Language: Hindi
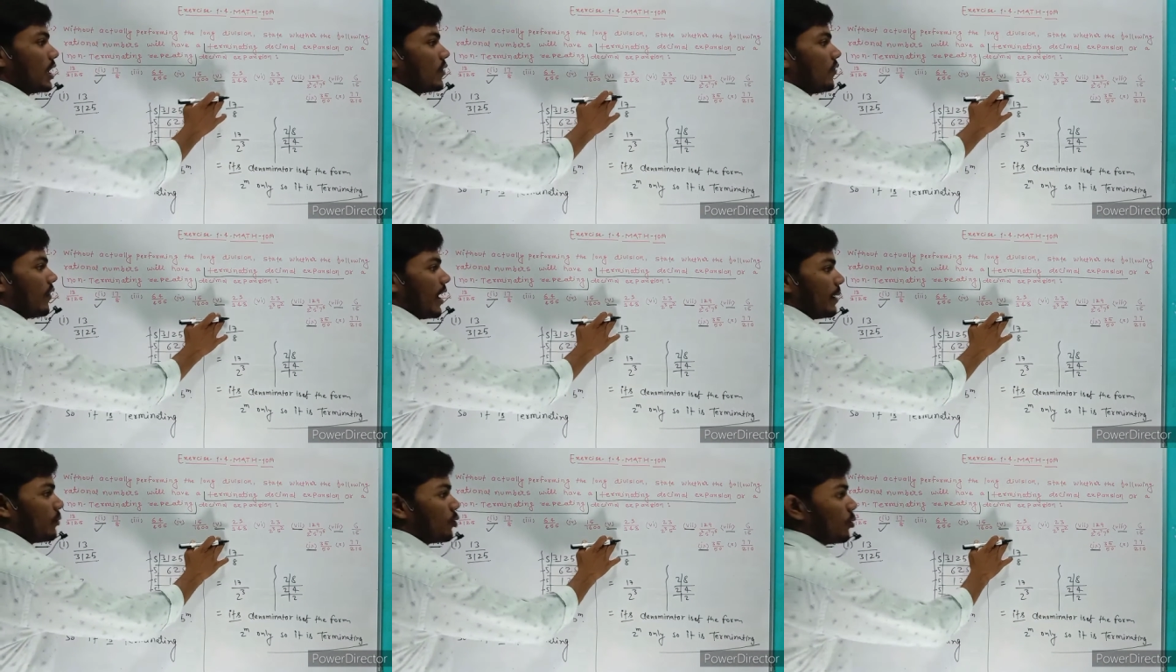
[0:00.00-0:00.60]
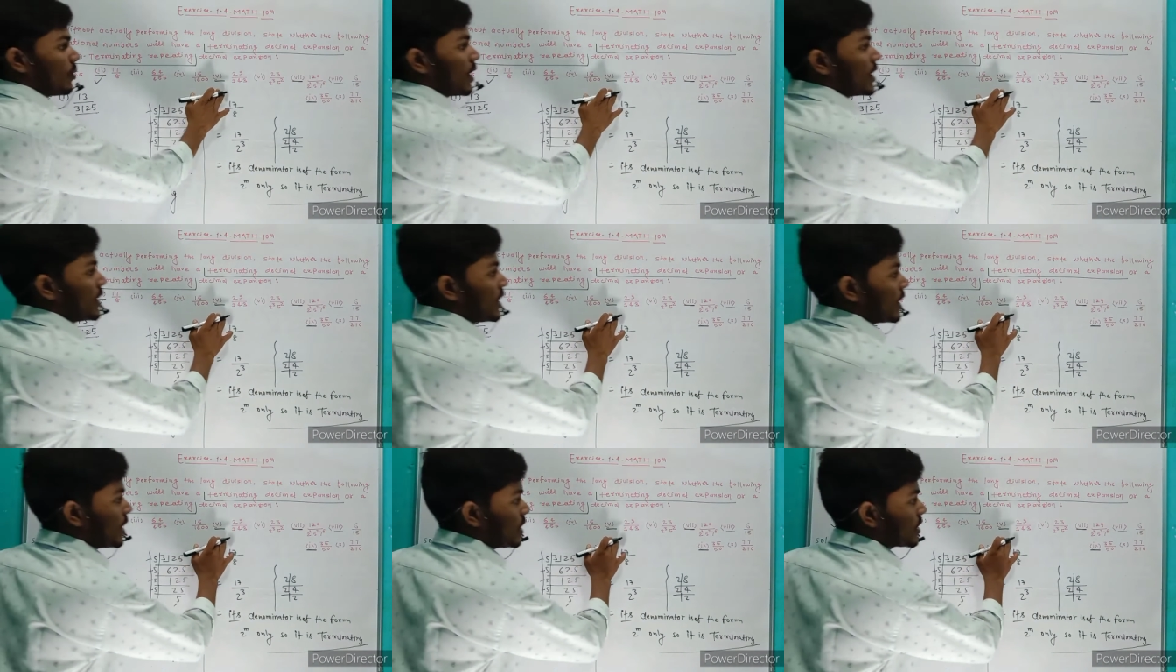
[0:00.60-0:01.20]
एक फाइव को बना
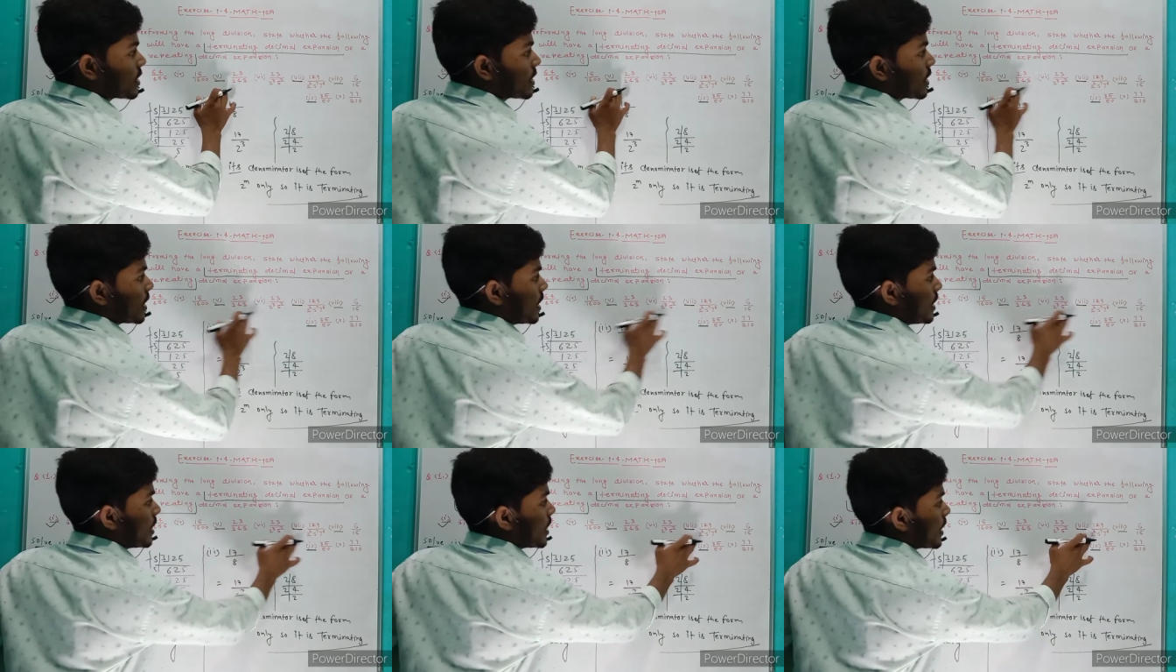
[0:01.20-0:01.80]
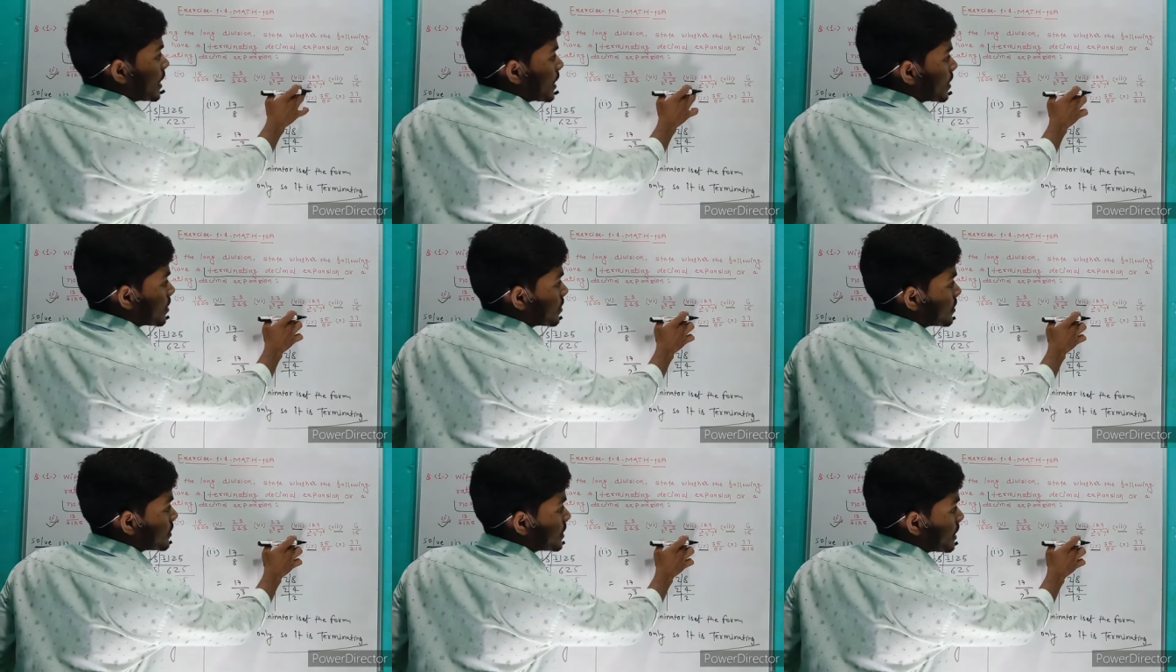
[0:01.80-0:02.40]
देंगे ठीक है
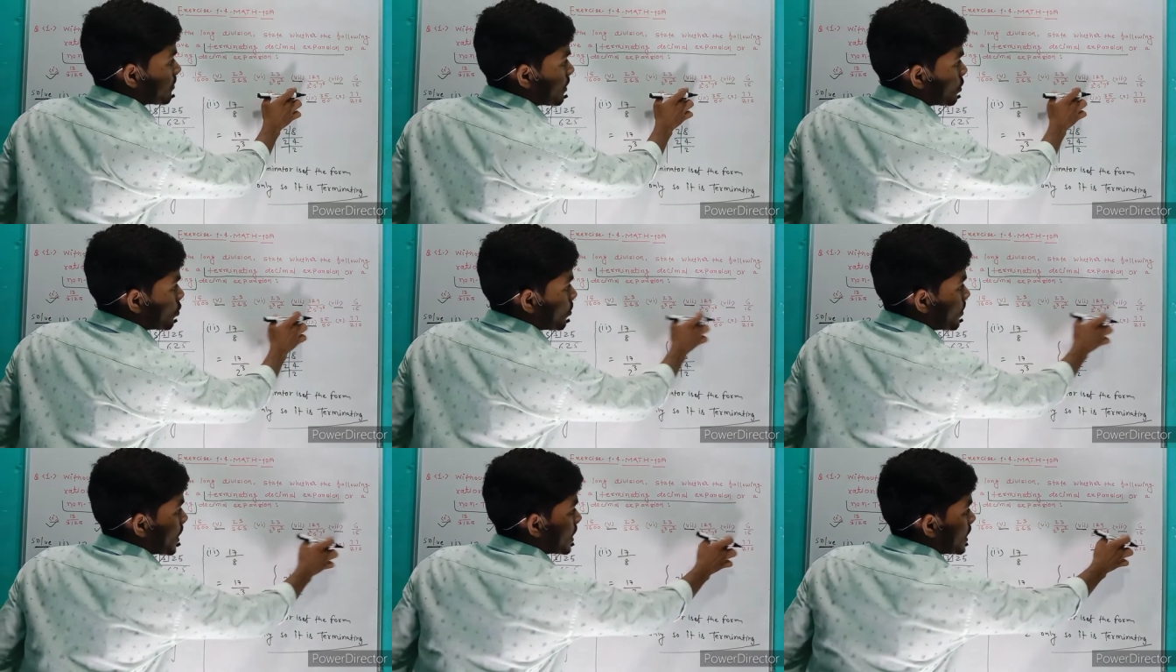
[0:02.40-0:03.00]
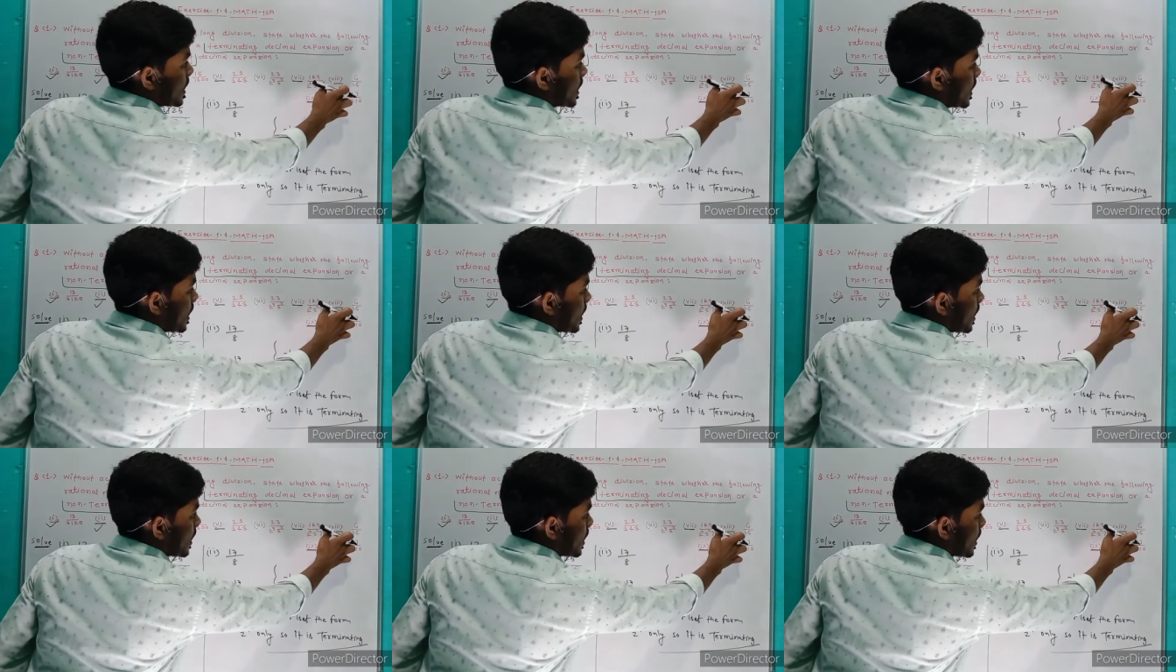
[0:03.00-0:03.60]
एक सेवन को बना
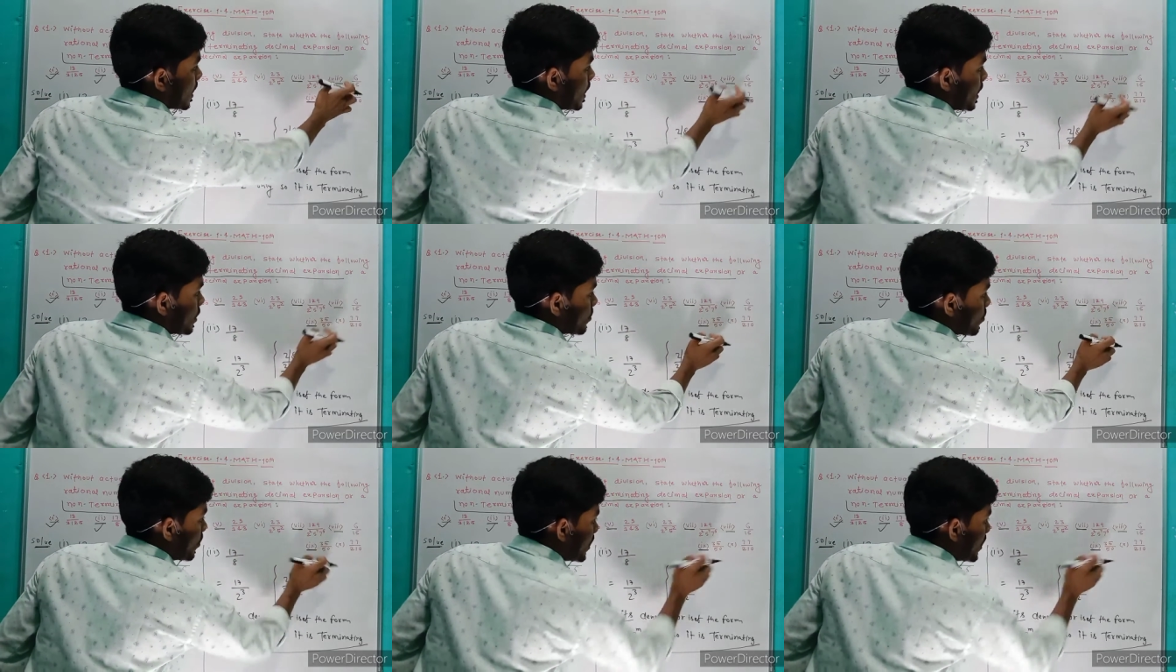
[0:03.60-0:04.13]
देंगे एक एट